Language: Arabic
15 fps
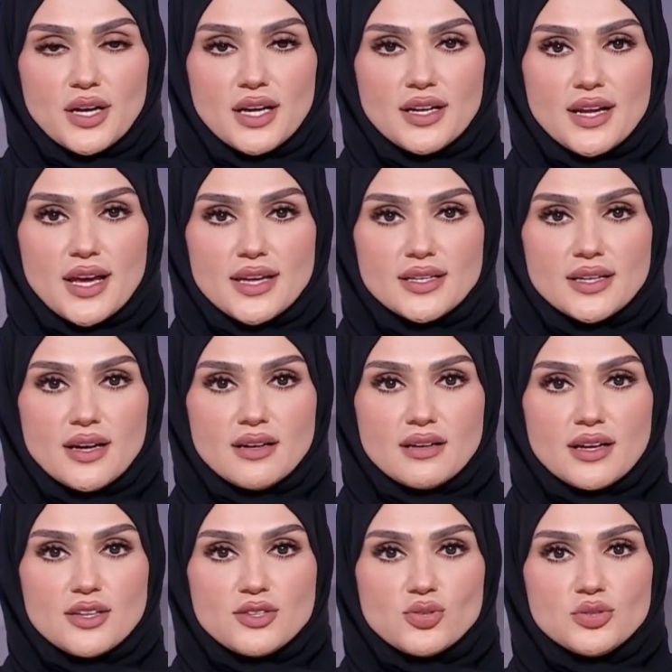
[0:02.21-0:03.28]
آل نهيان
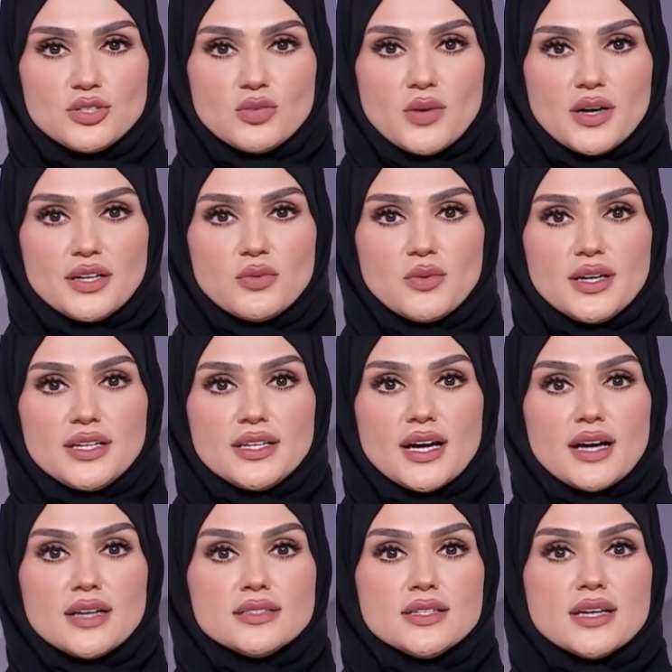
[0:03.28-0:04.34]
رئيس ديوان ولي
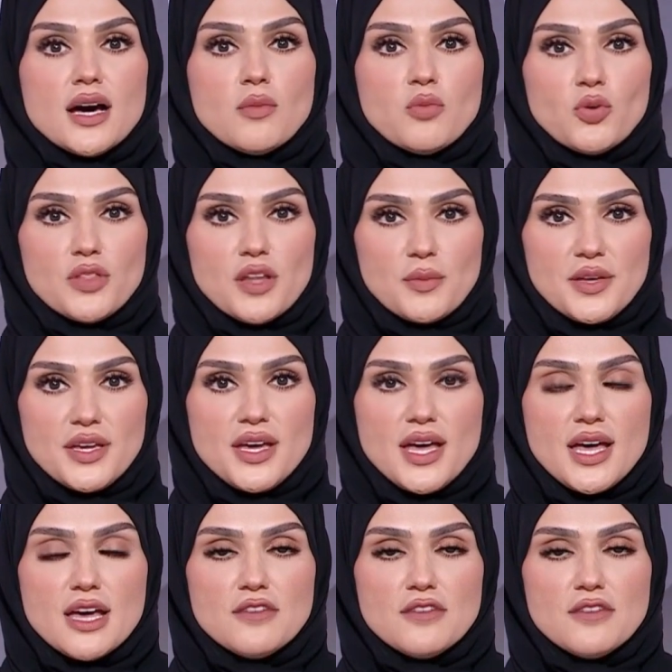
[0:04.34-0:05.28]
عهد أبو ظبي